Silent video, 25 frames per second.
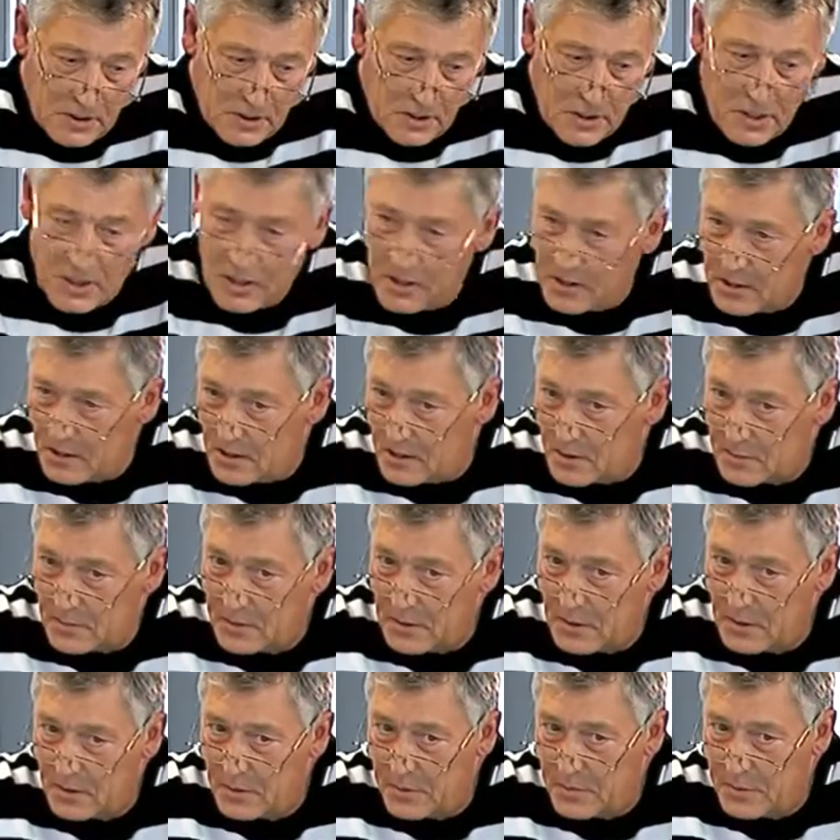средней
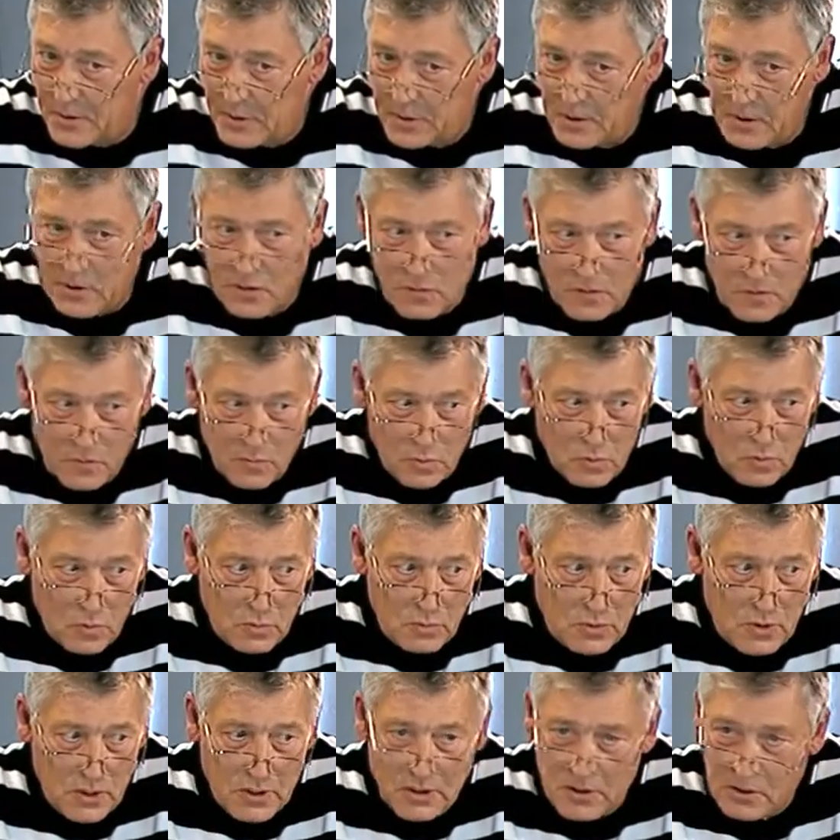зарплаты по Екатеринбургу
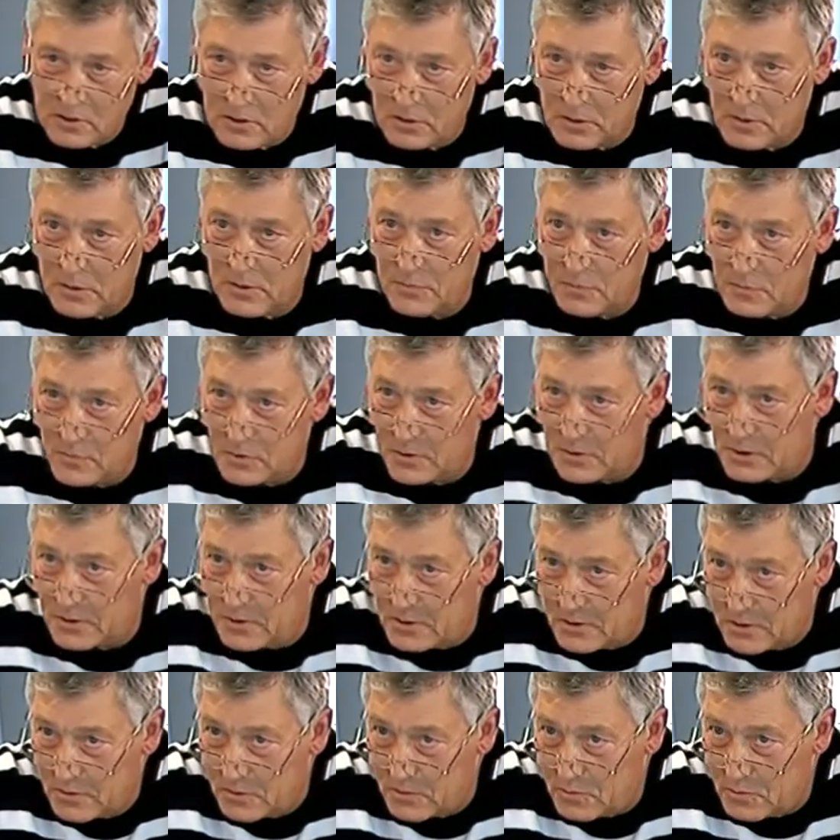37 тысяч
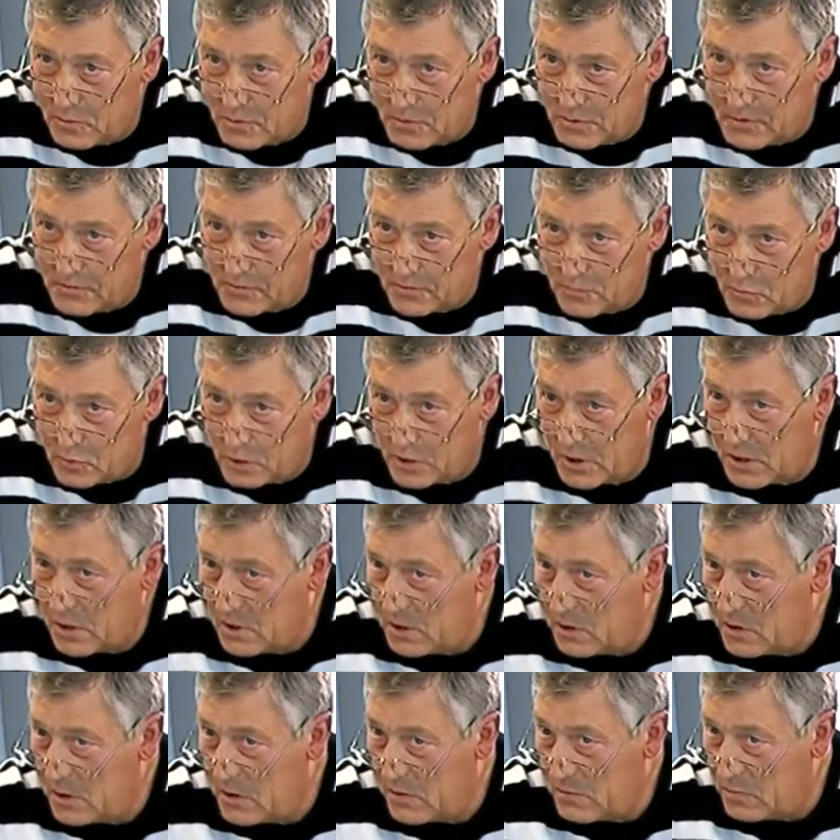на сегодня. Вот я
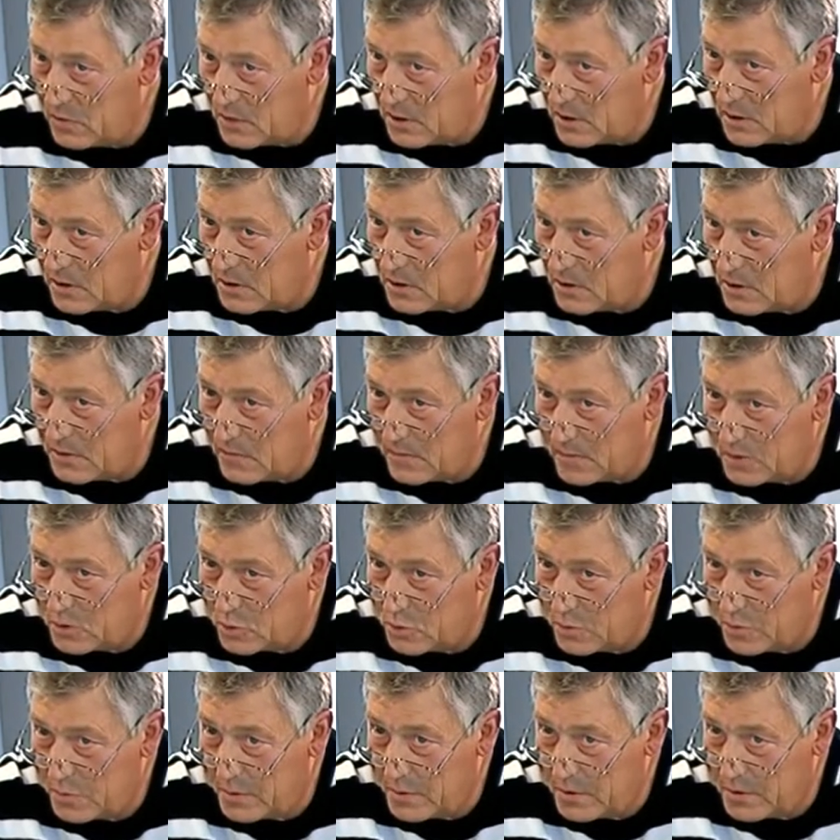недавно ехал на вашу
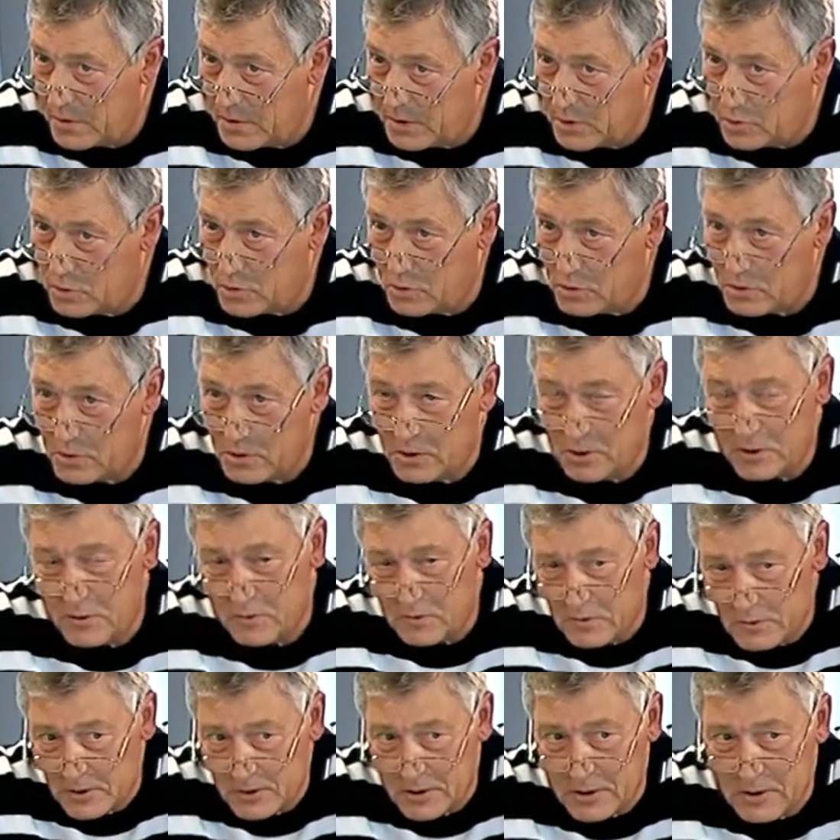передачу, слышал
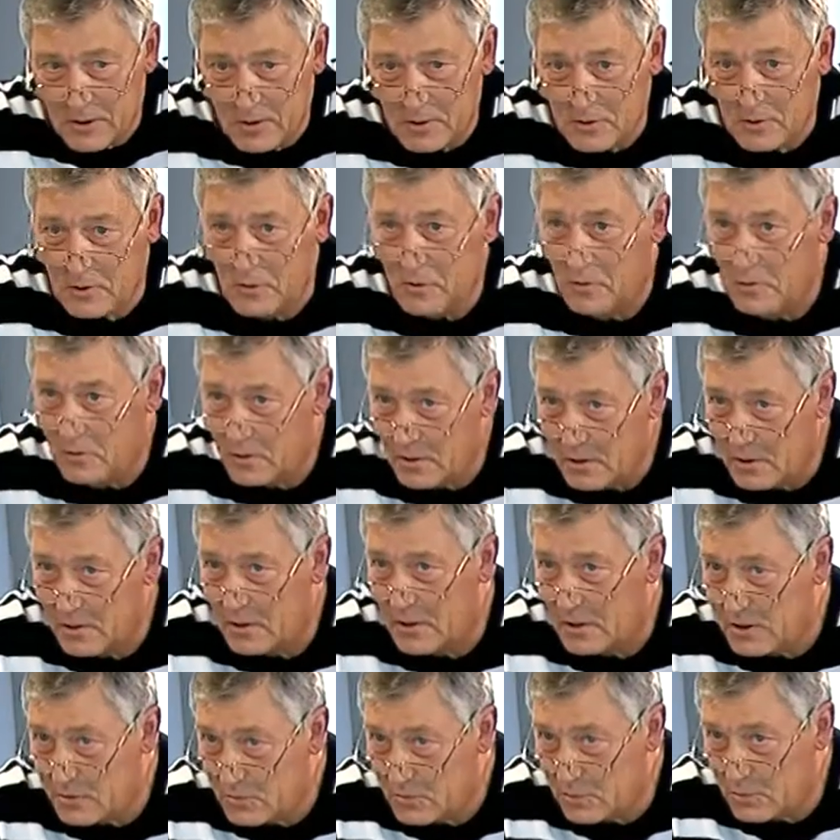Высокинского, он как
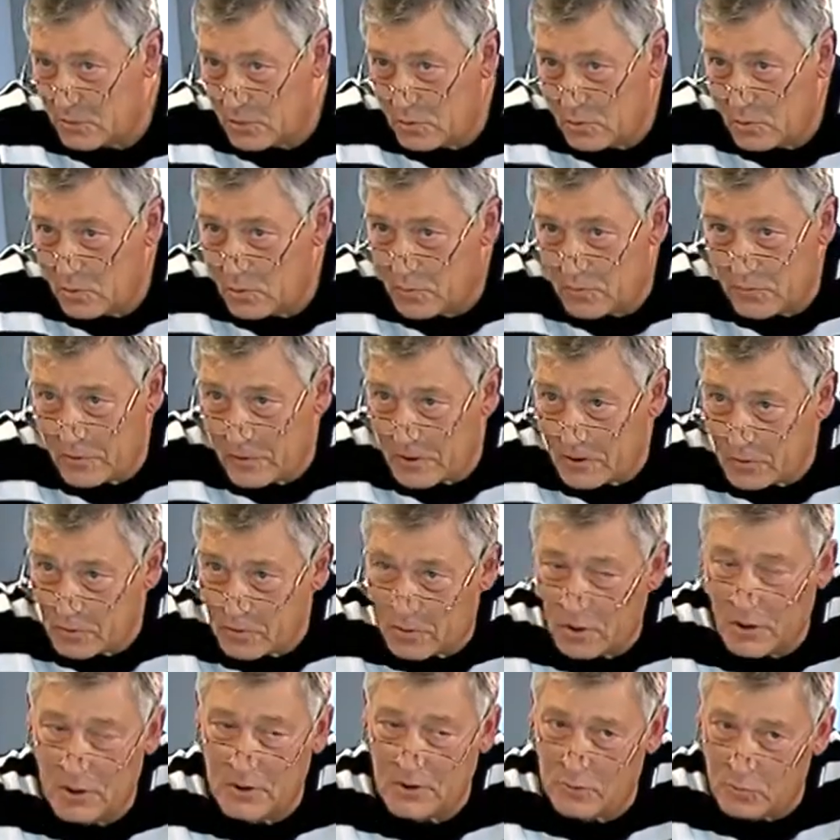раз вот такую фразу
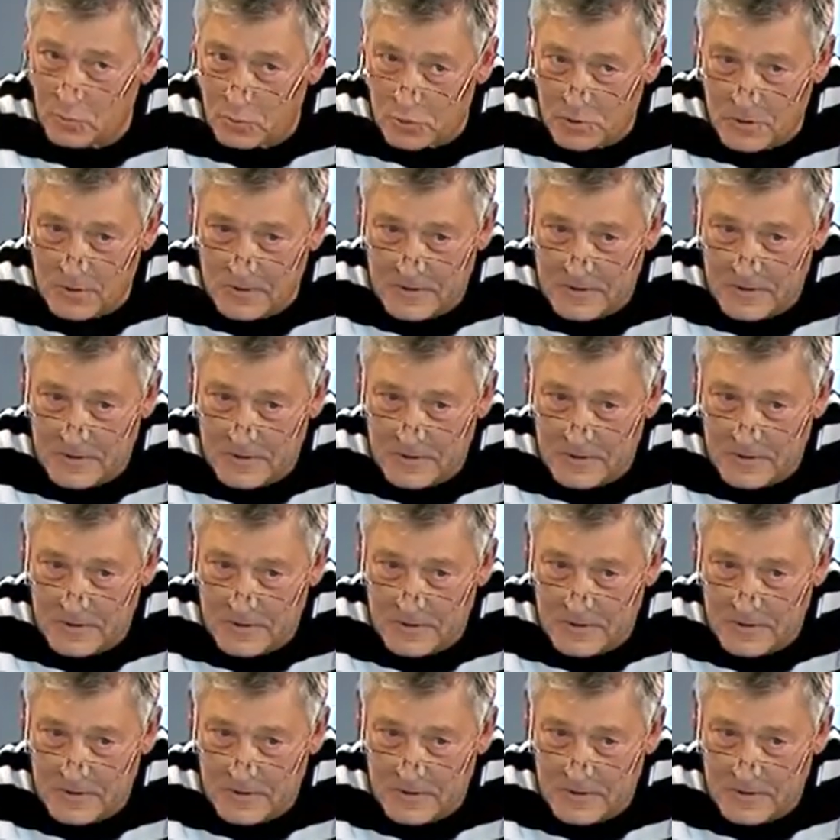озвучил.